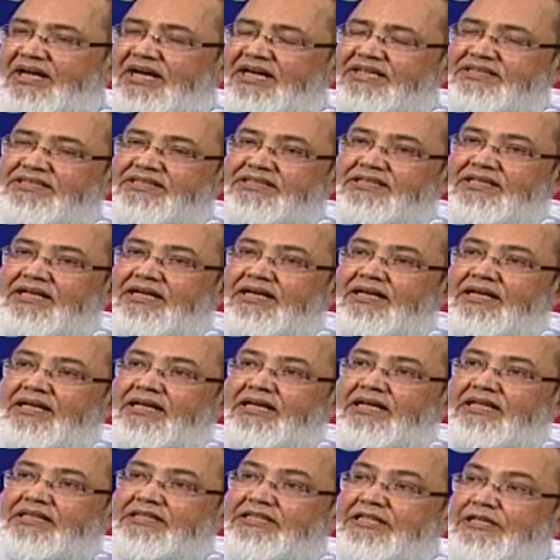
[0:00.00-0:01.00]
যেটা
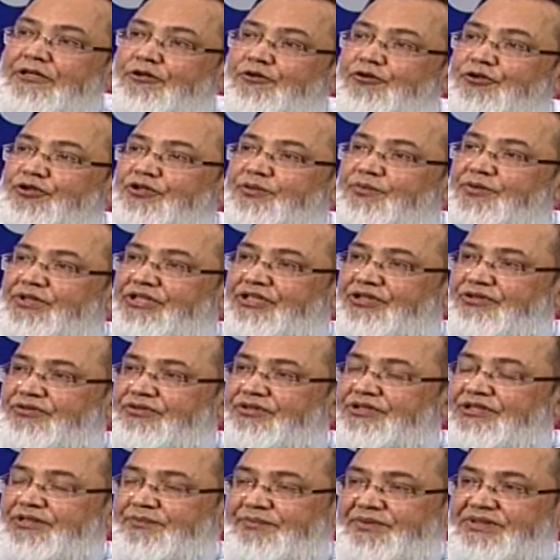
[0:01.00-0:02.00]
দীর্ঘ সময় কিছু
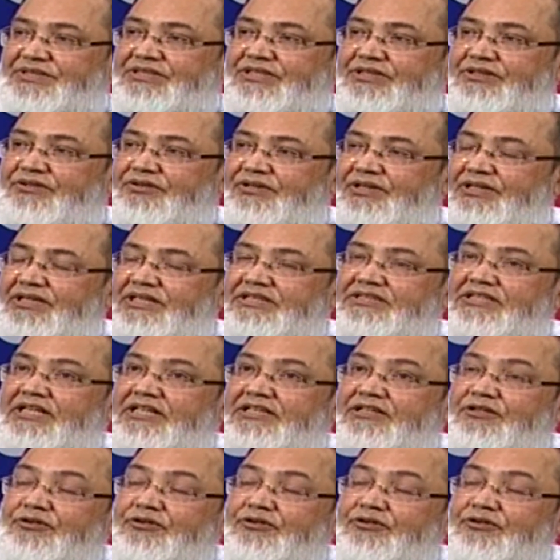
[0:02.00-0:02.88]
নিয়ে প্রেজেন্ট করে এটা সাধারণত